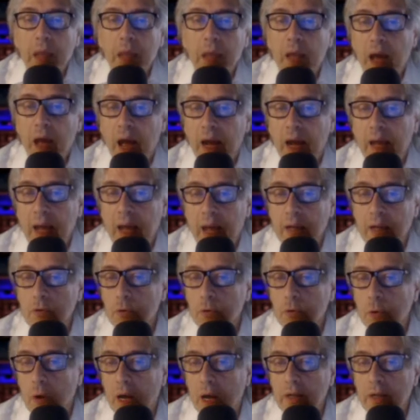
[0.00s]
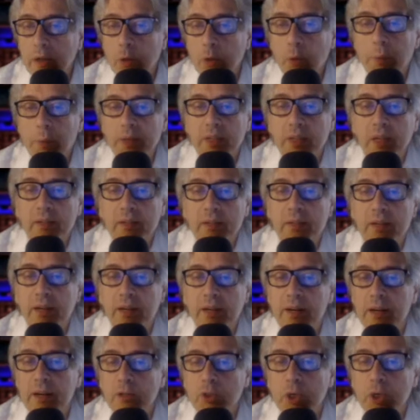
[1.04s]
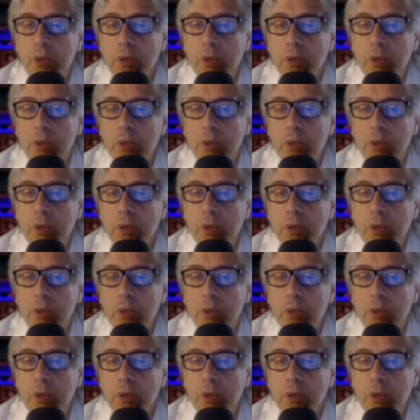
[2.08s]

accanto agli indumenti a terra c'era